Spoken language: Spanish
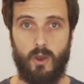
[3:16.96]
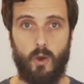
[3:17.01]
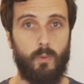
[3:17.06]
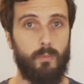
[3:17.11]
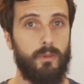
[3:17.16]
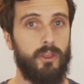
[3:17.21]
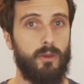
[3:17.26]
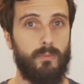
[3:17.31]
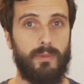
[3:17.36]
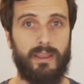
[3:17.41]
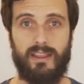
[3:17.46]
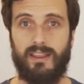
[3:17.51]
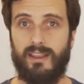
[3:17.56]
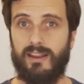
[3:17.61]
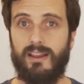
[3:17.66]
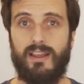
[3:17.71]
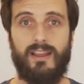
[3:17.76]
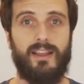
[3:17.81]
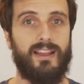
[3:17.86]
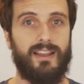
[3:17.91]
Un
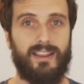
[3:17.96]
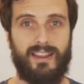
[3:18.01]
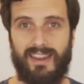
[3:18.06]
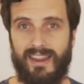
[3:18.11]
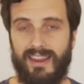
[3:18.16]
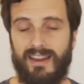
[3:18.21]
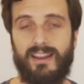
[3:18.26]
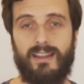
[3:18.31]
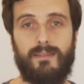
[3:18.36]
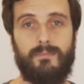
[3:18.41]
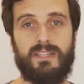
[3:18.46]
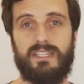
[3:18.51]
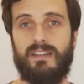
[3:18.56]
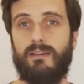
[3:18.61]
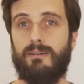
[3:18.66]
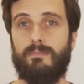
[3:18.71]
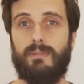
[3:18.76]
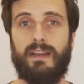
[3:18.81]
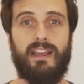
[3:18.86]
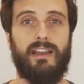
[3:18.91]
videomaker quiere
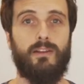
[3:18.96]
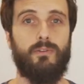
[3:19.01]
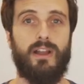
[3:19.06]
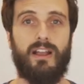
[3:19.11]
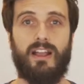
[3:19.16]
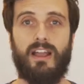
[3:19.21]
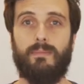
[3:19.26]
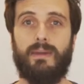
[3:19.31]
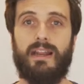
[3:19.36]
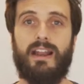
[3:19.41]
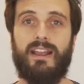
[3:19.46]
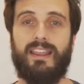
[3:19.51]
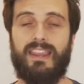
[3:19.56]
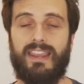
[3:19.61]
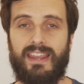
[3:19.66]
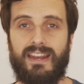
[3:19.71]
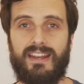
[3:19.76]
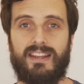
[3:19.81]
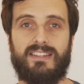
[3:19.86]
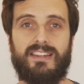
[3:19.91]
saber manejar una cámara,
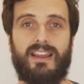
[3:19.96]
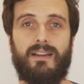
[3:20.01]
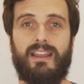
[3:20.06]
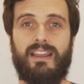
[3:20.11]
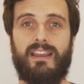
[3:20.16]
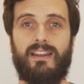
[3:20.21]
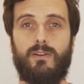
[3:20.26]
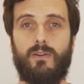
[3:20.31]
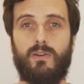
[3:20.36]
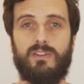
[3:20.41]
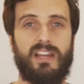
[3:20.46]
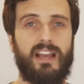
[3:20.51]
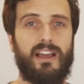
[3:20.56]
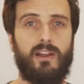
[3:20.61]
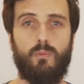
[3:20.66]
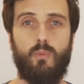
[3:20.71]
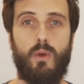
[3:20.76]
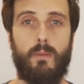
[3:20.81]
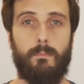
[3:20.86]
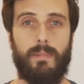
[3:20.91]
quiere sacar,
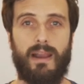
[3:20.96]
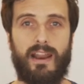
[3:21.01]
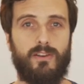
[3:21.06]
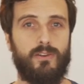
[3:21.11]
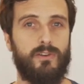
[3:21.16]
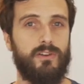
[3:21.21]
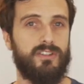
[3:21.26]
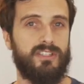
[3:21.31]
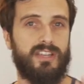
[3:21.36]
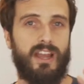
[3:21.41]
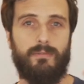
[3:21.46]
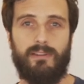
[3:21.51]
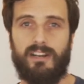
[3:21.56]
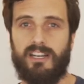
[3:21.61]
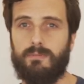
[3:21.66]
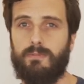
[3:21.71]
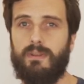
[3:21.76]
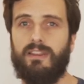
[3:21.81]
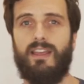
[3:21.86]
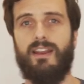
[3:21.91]
un buen plano, sabe
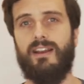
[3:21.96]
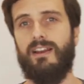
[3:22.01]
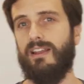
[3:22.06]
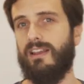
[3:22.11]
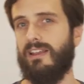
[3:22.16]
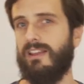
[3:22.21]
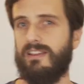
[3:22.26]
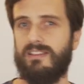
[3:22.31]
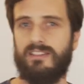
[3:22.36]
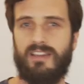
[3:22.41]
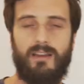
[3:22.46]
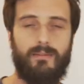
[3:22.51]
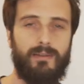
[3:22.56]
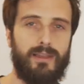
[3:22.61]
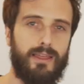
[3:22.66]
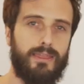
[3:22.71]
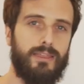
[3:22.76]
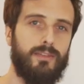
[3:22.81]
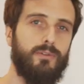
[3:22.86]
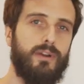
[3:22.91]
respetar el eje, sabe
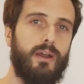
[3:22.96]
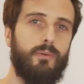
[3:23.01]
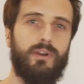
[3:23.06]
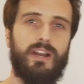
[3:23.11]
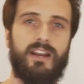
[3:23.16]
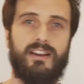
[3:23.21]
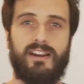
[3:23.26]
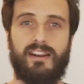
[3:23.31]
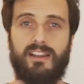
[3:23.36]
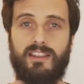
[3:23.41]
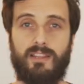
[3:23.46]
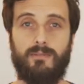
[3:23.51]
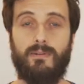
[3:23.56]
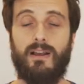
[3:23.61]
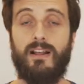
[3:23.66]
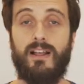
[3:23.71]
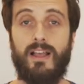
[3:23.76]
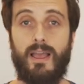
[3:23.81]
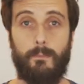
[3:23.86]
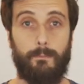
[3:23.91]
hacer una buena
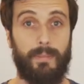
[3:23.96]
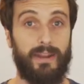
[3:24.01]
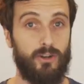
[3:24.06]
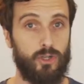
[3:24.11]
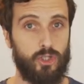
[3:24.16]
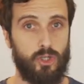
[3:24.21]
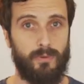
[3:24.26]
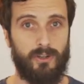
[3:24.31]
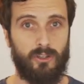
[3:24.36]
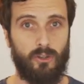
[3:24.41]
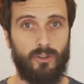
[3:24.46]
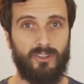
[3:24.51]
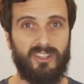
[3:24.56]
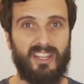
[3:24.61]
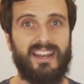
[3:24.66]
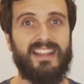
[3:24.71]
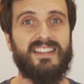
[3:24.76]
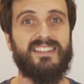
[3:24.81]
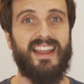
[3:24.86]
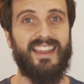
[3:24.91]
narrativa, pero sobre todo
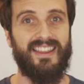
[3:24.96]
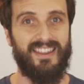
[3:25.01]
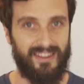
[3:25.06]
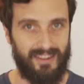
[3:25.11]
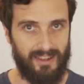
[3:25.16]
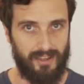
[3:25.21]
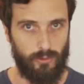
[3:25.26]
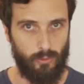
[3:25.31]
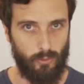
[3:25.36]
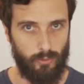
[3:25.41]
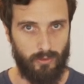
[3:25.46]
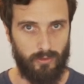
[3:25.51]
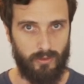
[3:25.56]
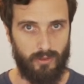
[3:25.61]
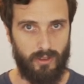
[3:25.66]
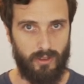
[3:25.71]
tiene esa inquietud.